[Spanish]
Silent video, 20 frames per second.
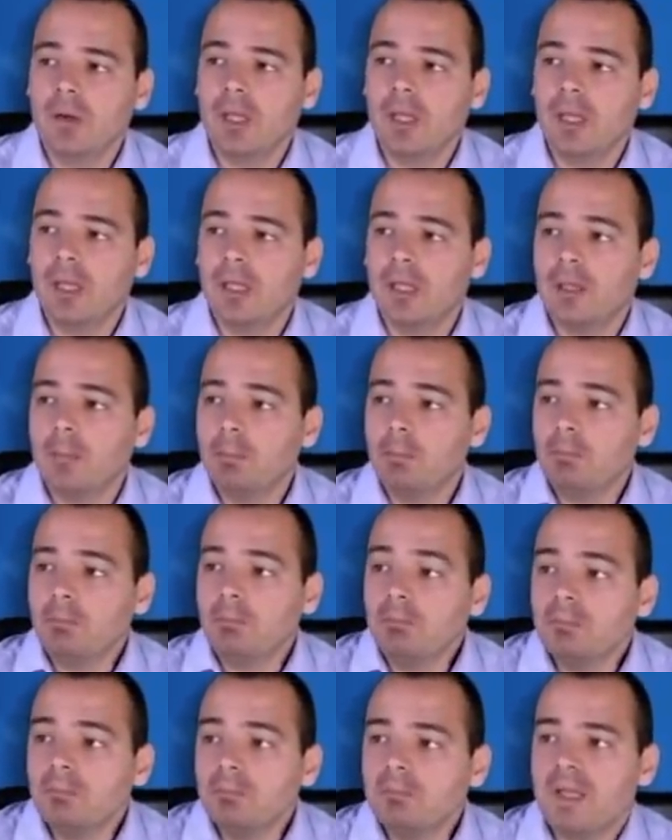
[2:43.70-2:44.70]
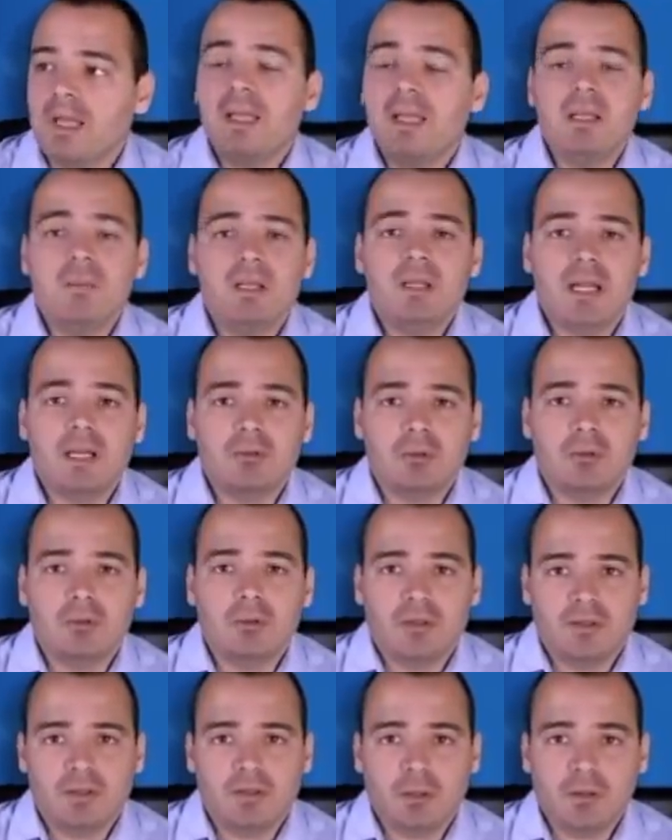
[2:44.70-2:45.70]
eh,
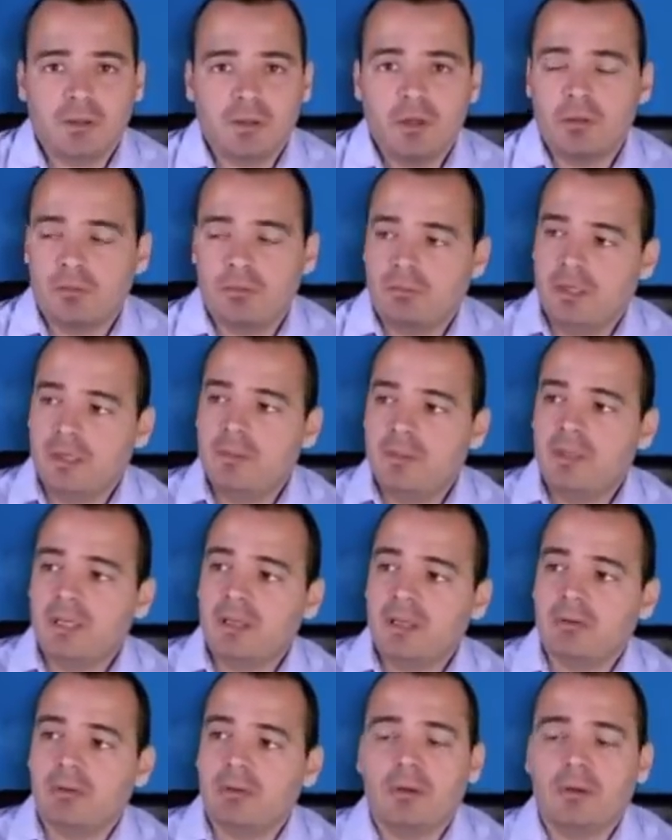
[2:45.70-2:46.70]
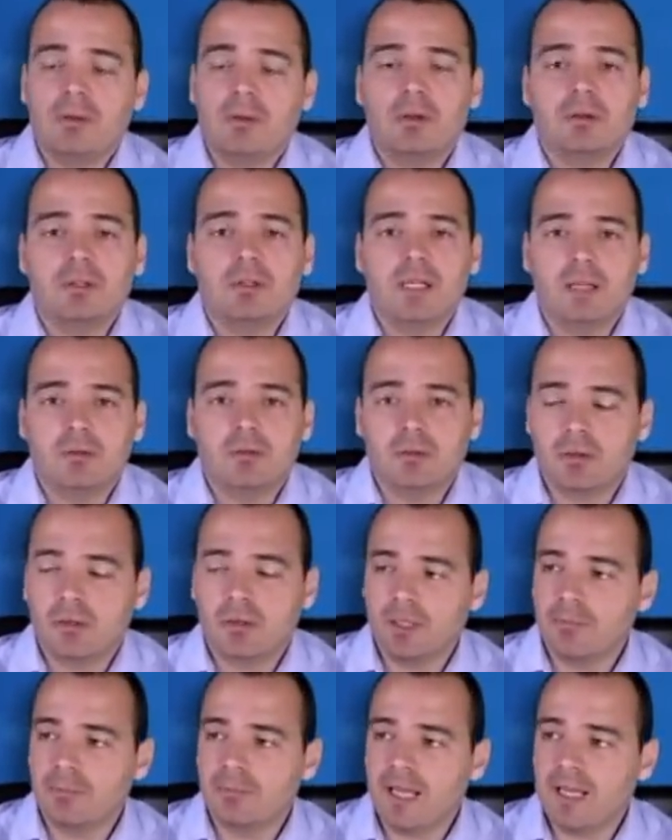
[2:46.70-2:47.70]
eliminando esta opción, eliminando la opción de la
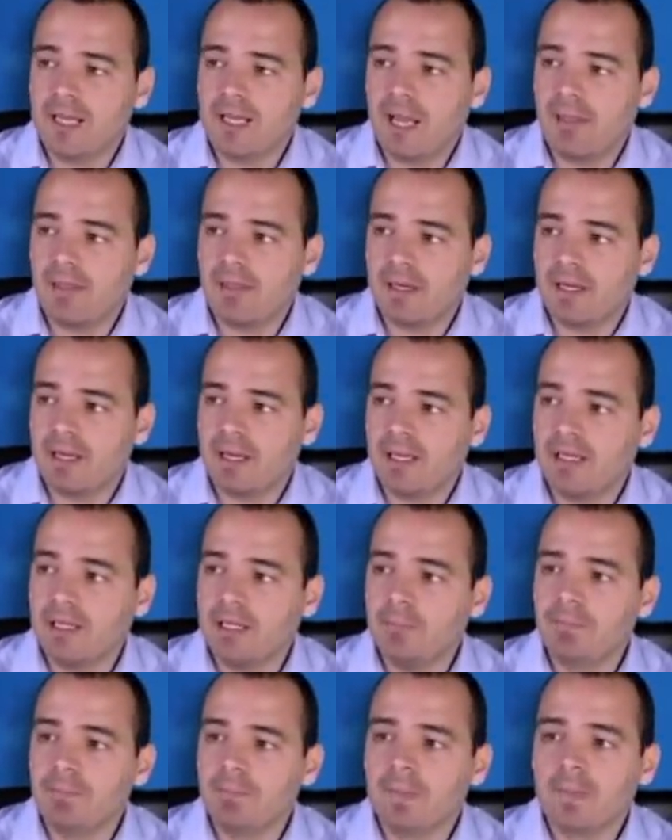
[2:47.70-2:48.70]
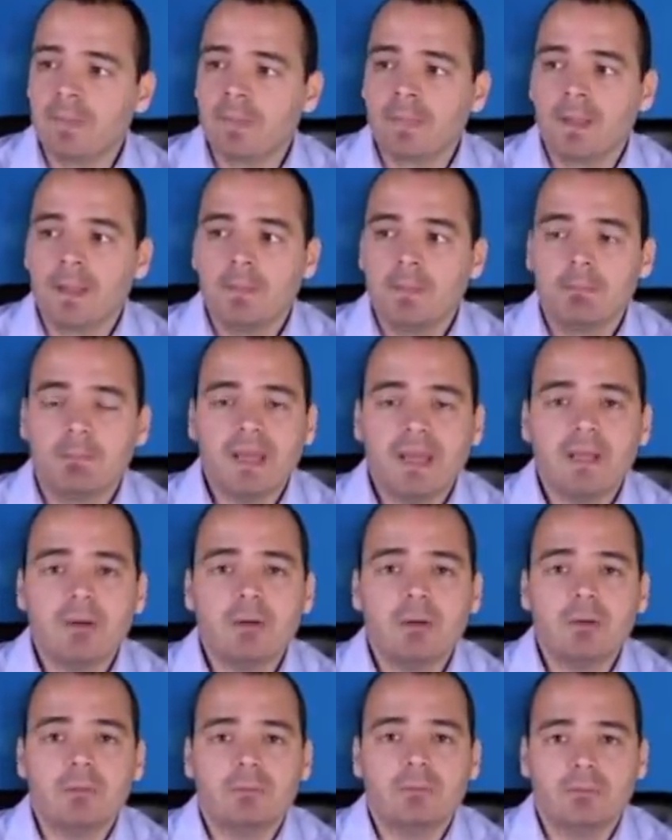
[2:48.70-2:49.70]
torre blanca a dar jaque.
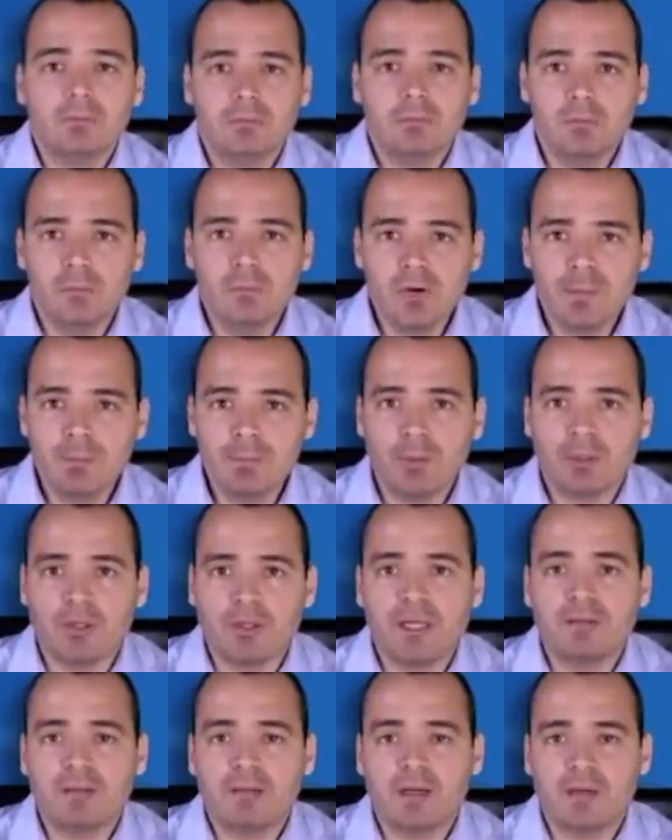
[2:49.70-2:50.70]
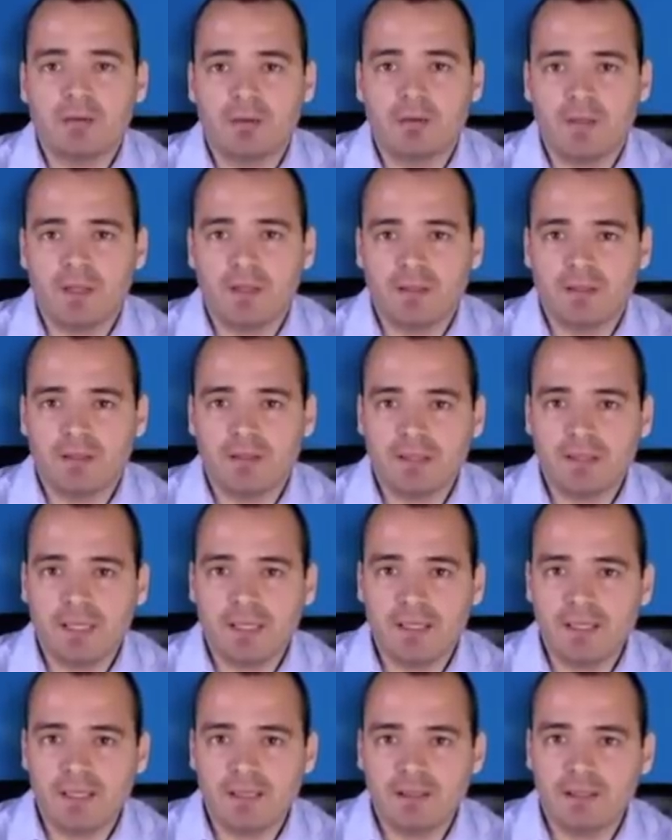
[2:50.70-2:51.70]
Pero, muy importante recordar este
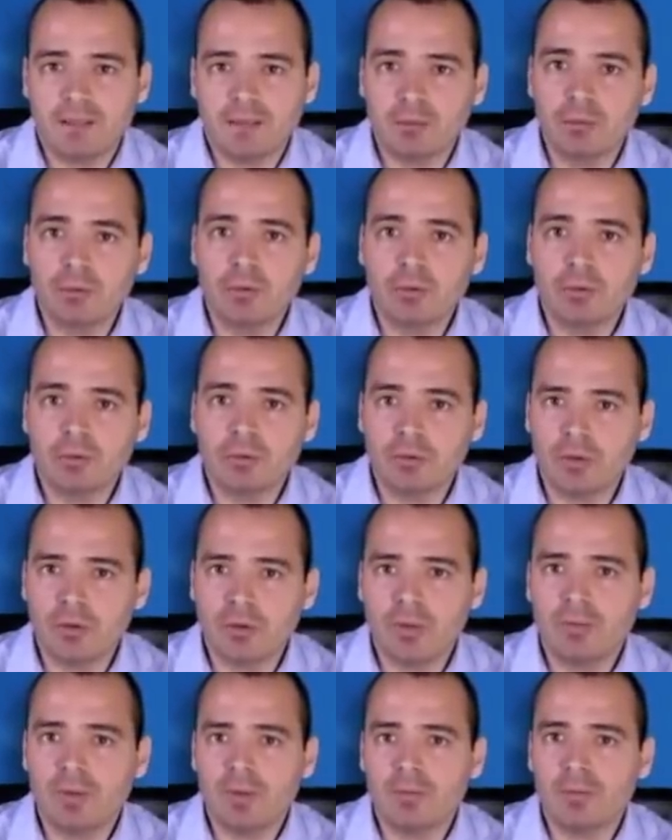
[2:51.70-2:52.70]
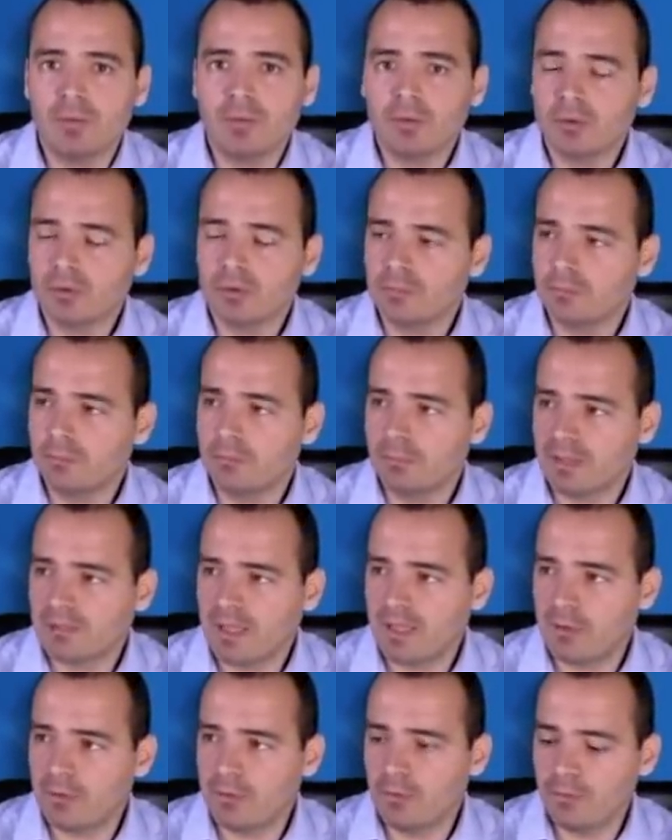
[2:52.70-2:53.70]
detalle, este truco, no debemos
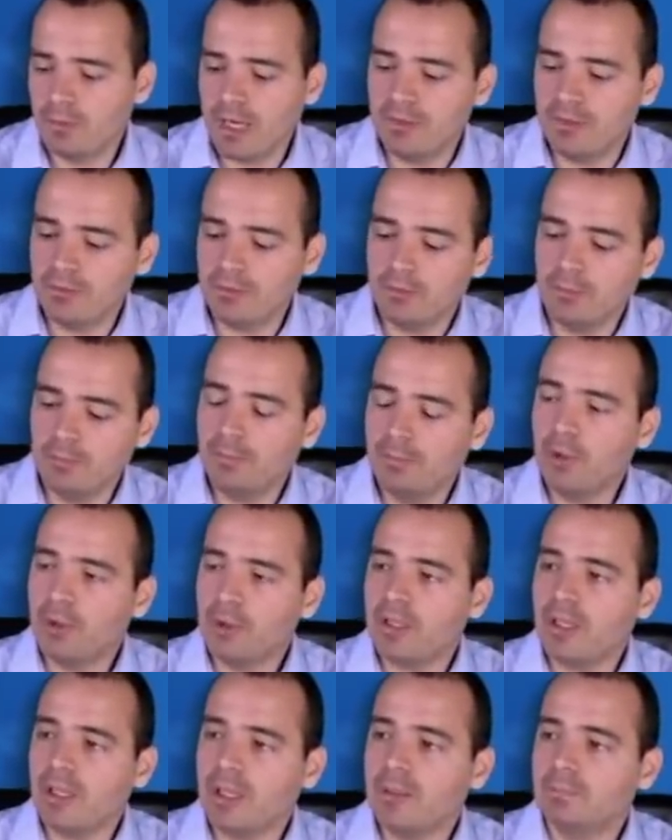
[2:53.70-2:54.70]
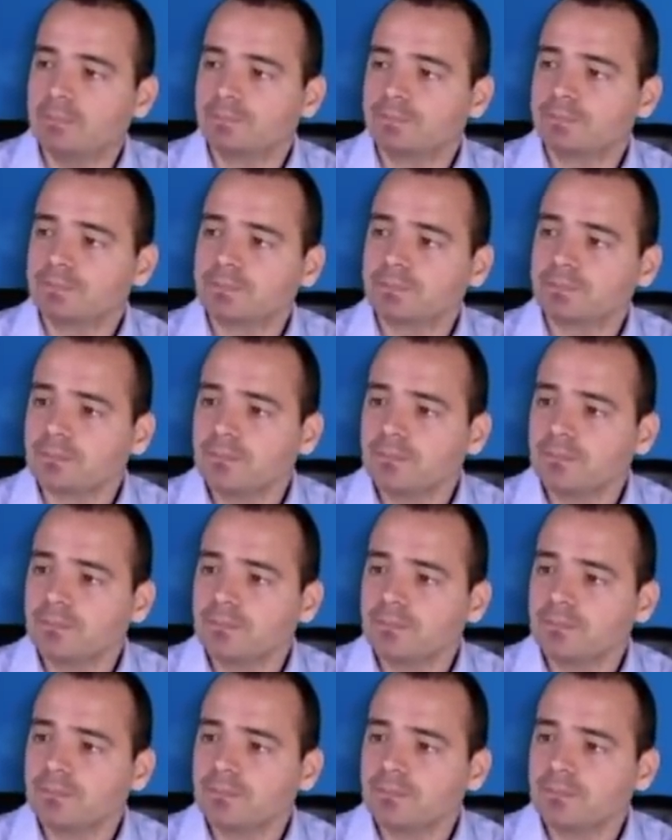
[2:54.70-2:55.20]
pasarlo por alto porque